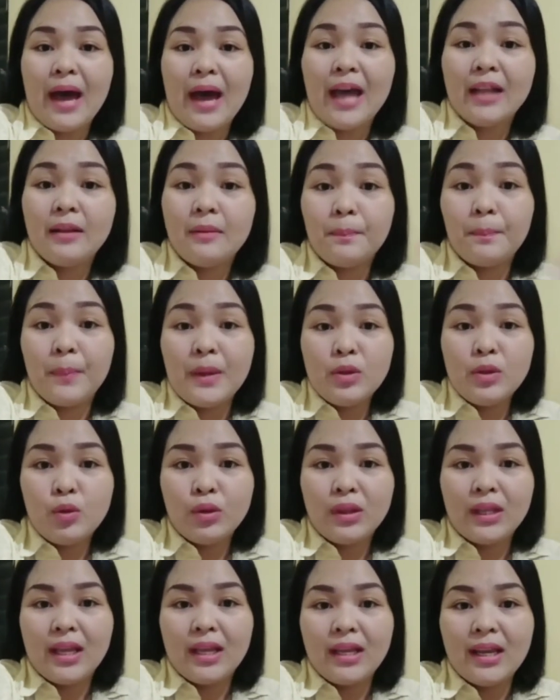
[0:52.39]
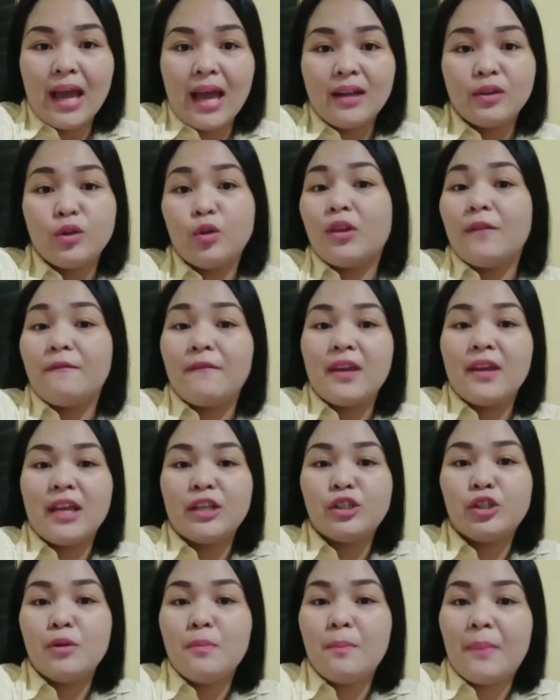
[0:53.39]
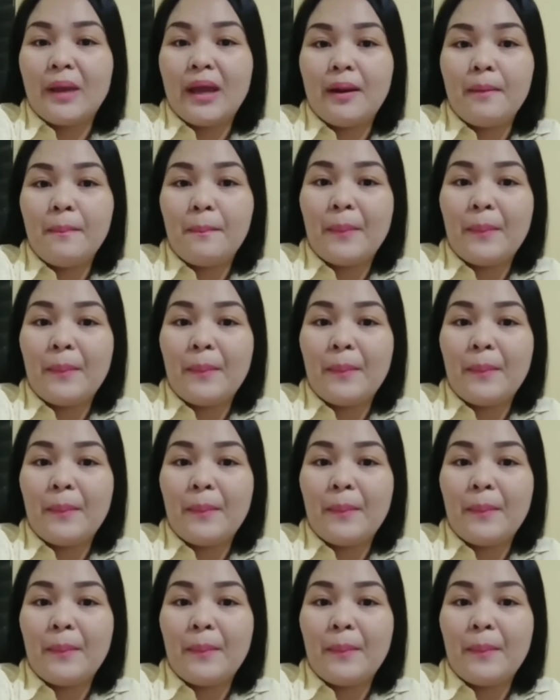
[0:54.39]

at pindutin ang notification bell